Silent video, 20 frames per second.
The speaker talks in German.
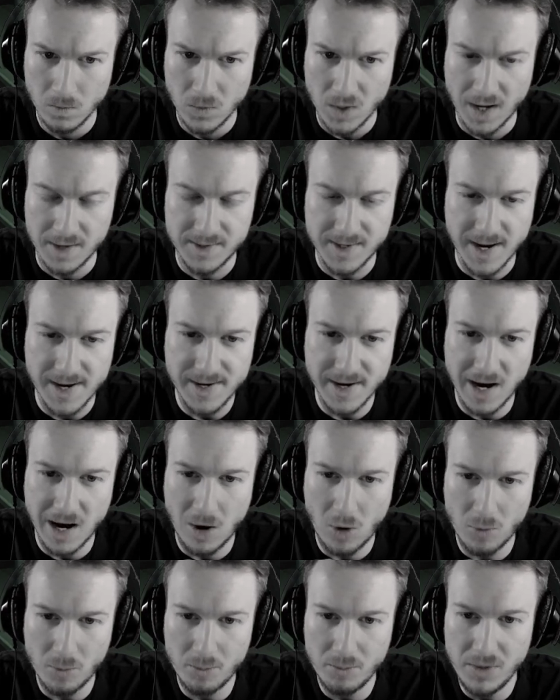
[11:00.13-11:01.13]
Ein Teil der
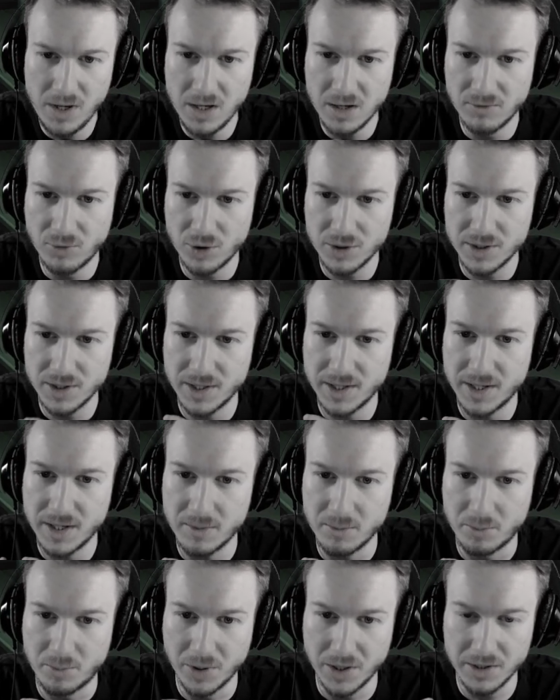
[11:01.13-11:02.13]
Hauptmine wurden in,
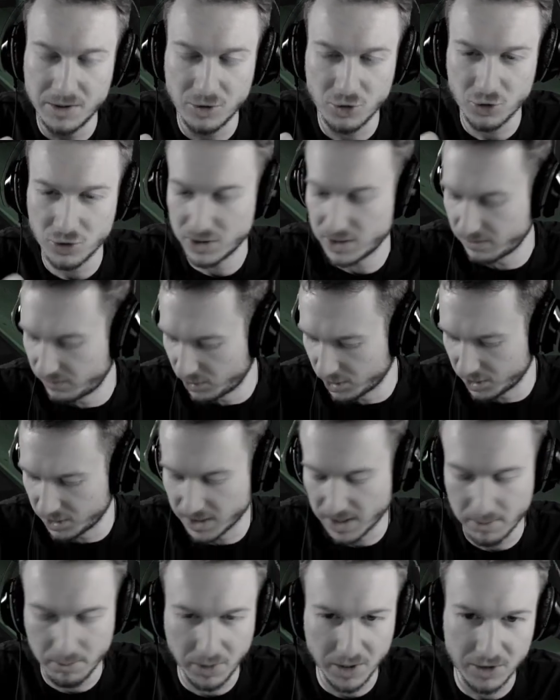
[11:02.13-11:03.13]
den britisch, äh, wurden
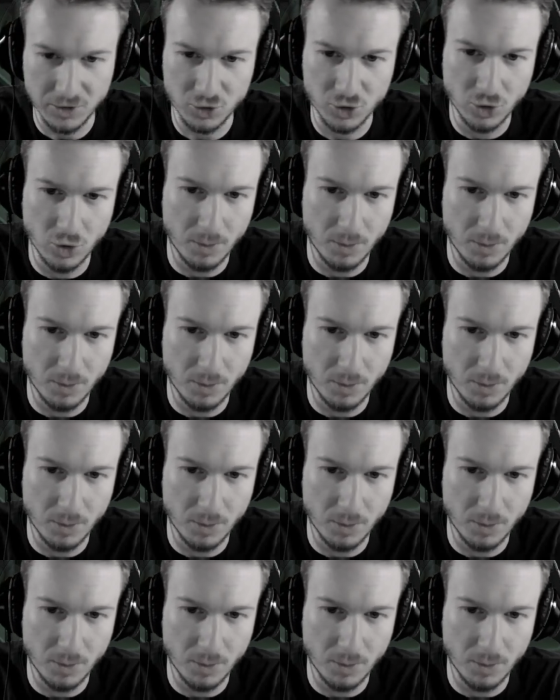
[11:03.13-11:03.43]
in einem britischen